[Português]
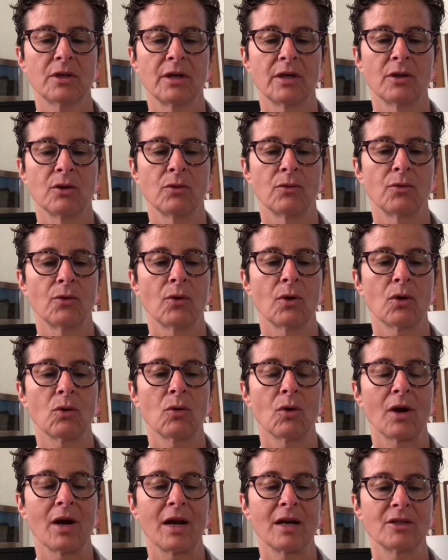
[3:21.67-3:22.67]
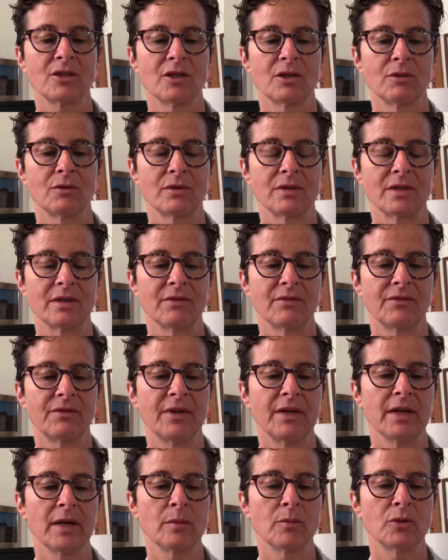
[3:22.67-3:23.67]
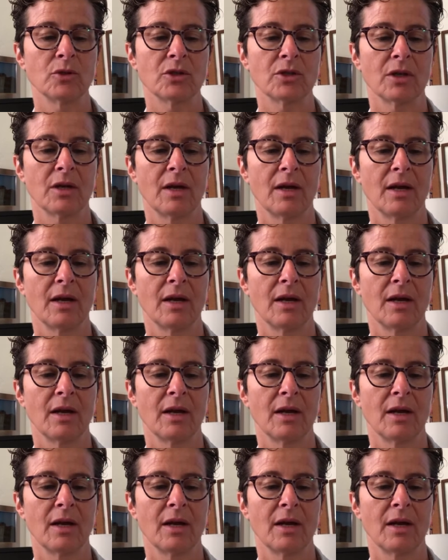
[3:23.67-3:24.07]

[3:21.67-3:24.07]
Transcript: renovou a coragem dos enfermos